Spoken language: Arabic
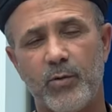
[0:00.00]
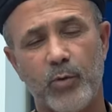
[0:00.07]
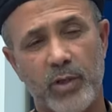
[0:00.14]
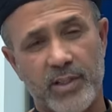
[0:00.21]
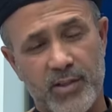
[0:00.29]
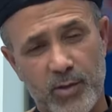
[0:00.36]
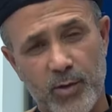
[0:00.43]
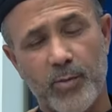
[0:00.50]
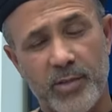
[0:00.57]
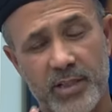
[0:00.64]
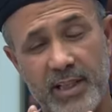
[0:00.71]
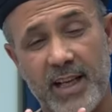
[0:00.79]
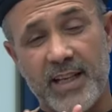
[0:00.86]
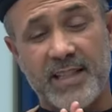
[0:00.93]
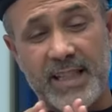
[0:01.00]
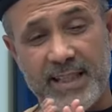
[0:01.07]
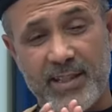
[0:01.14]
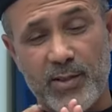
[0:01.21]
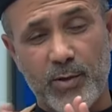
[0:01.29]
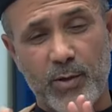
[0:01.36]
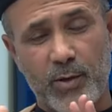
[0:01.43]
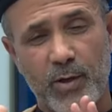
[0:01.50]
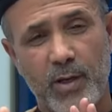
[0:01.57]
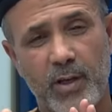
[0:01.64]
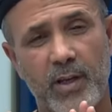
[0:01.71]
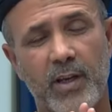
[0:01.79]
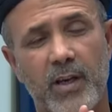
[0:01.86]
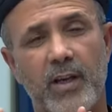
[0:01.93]
وعزلوه ماشي انعزل عزلوه نعم،,
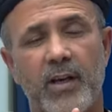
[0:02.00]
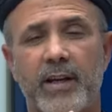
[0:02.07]
نعم.